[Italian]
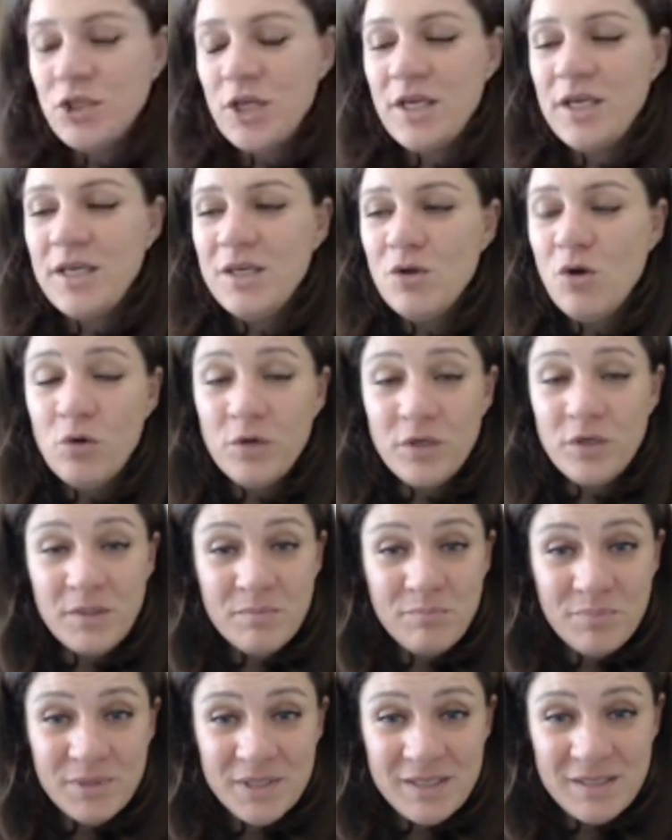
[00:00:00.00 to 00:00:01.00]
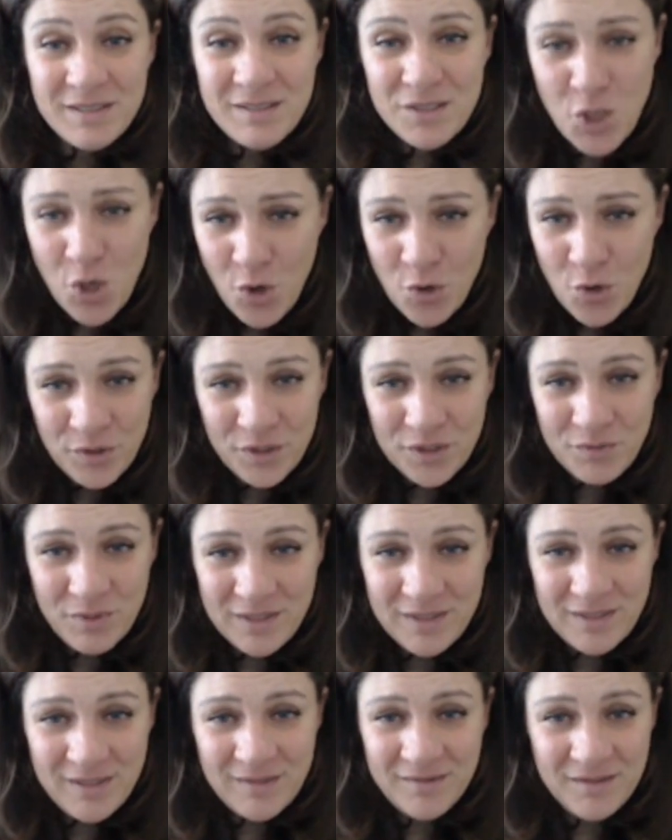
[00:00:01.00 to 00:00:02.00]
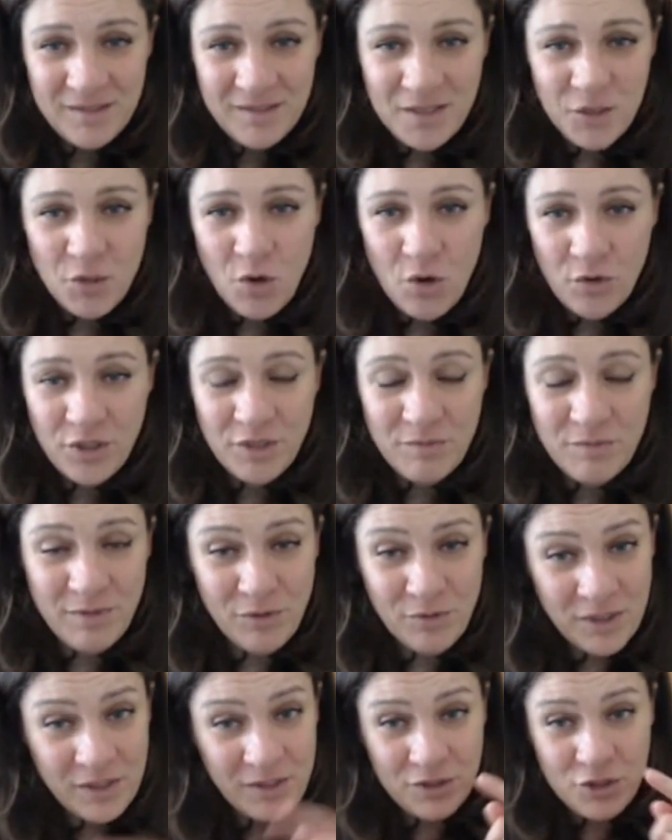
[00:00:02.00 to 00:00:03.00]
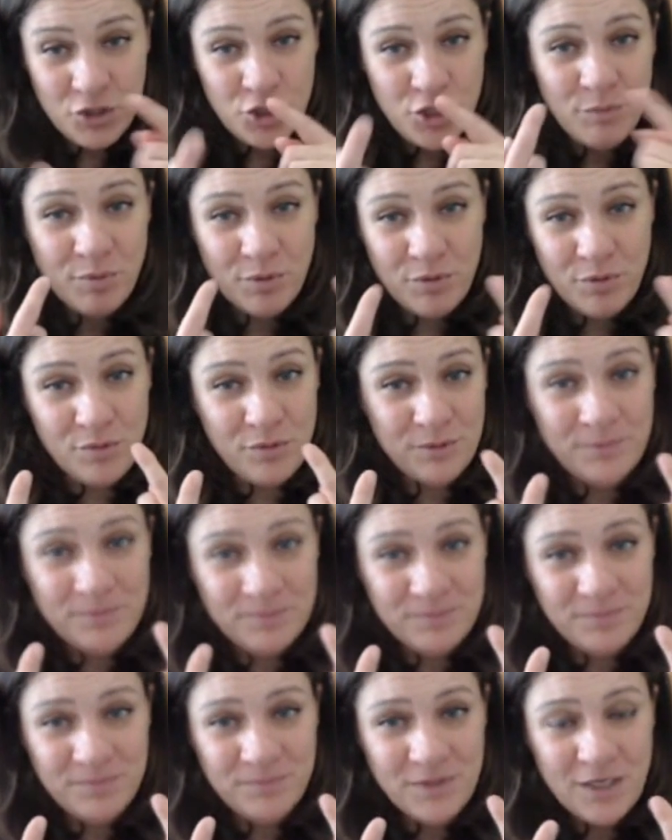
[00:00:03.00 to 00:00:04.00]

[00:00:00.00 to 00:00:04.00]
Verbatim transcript: cioè io ho l'impressione di guardarti negli occhi, ma non è reciproco,